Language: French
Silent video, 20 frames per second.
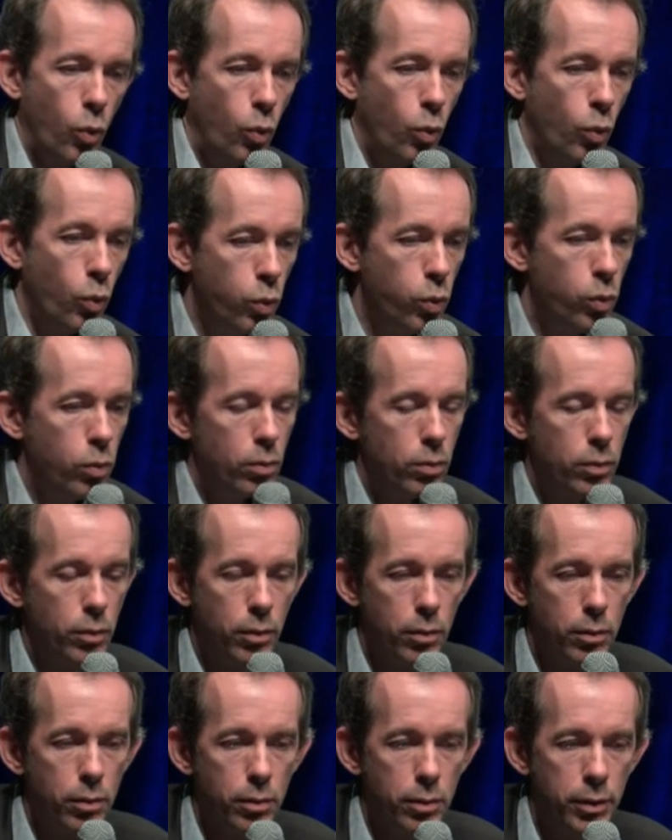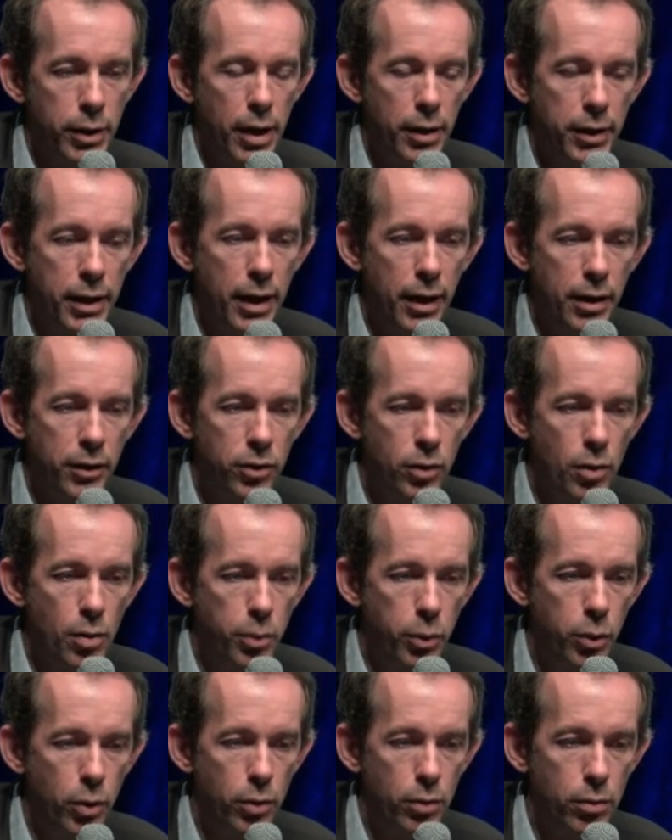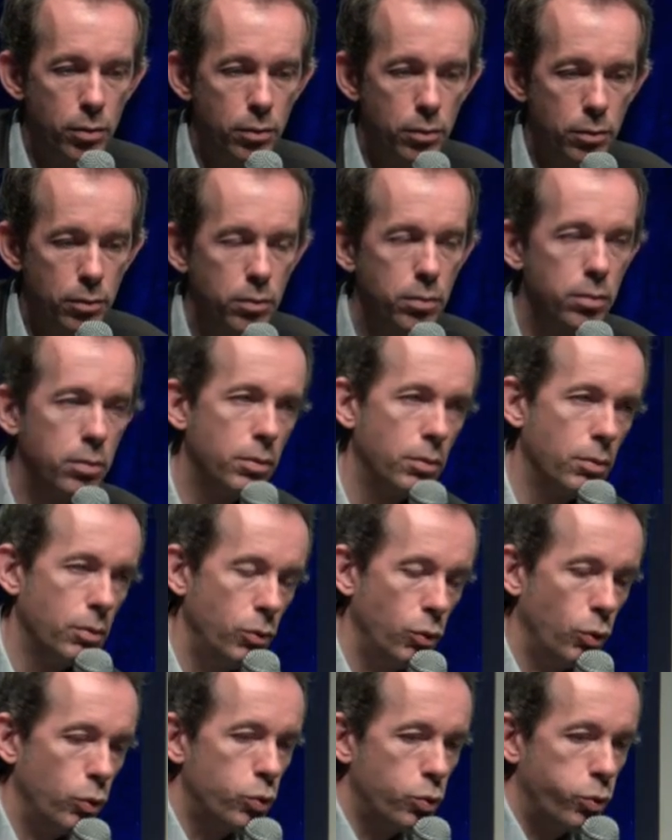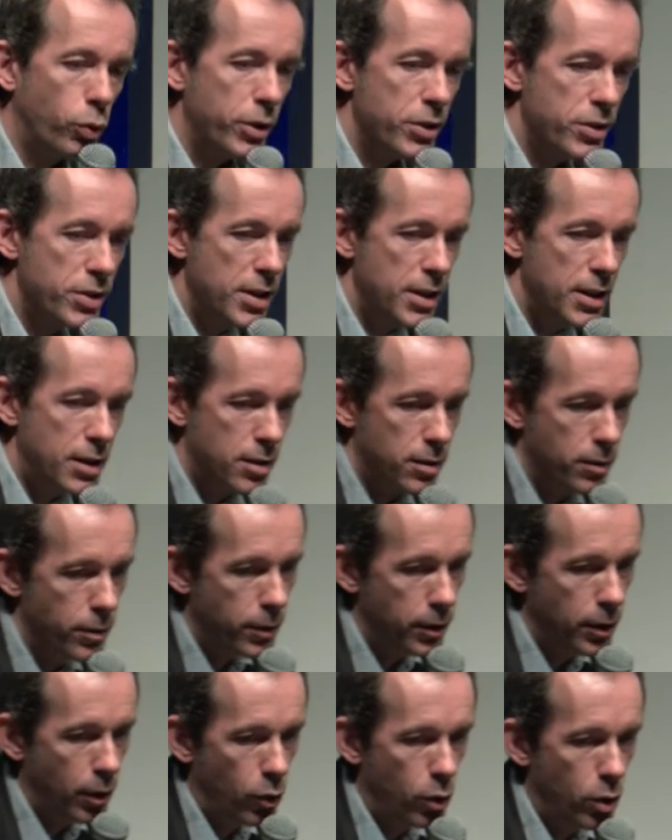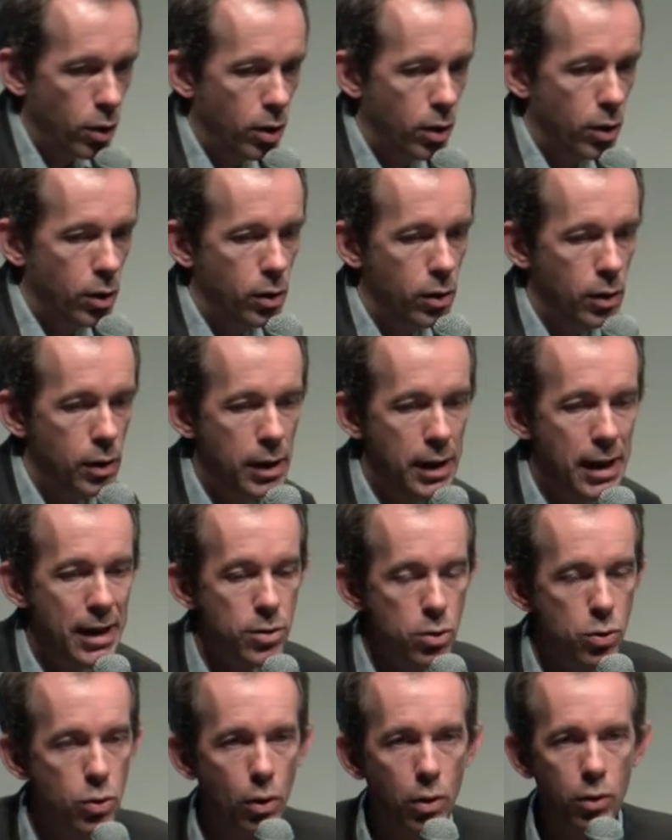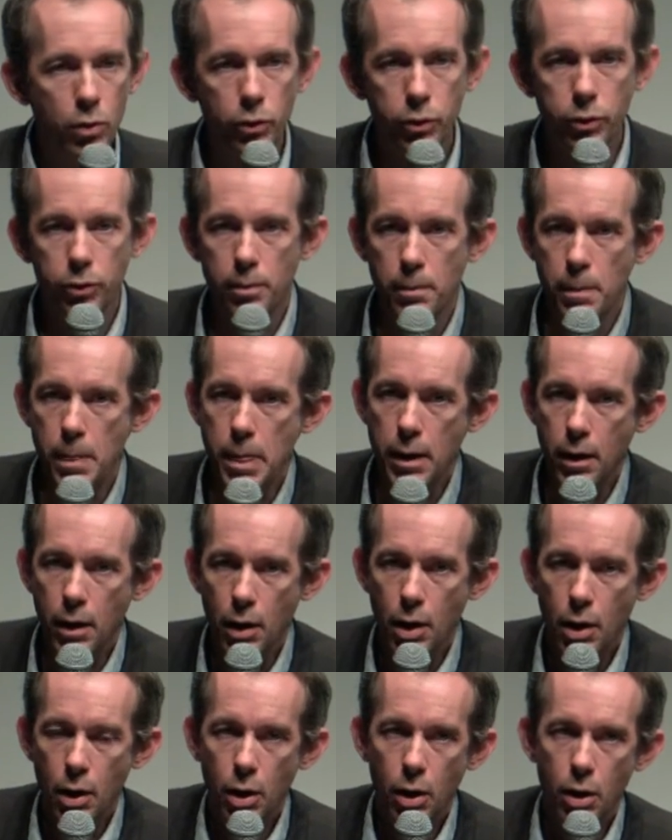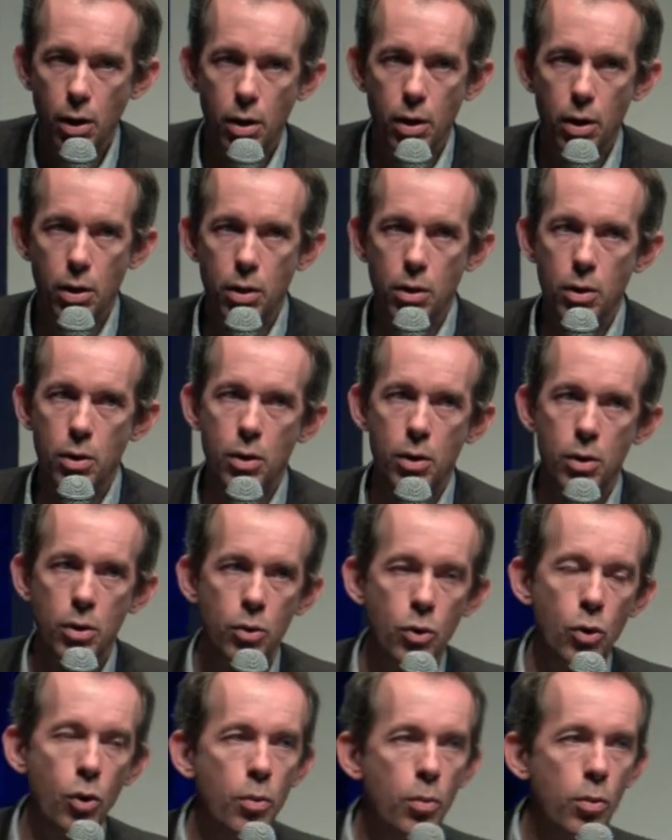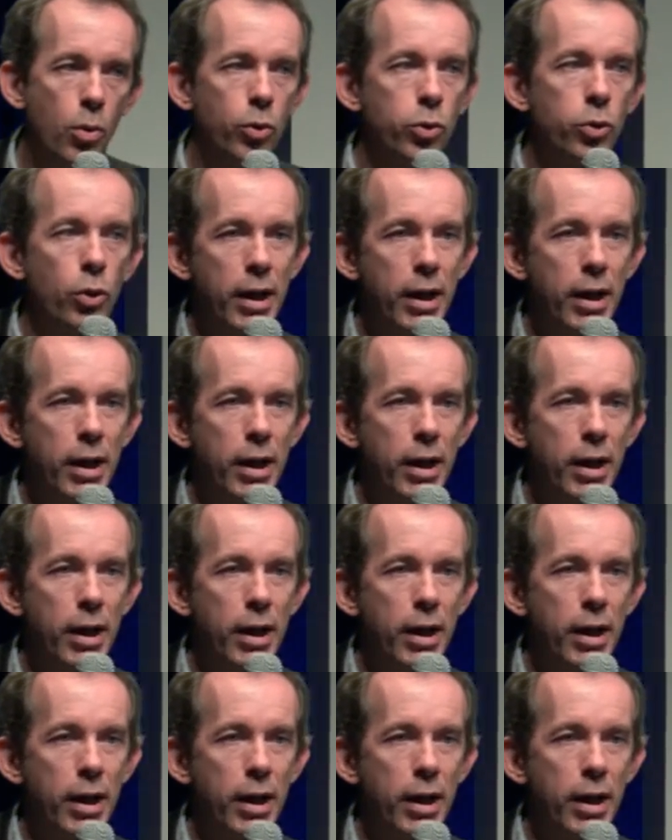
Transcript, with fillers: Ou, dernier exemple, non touristique, dans l'assurance. Euh, le, monde de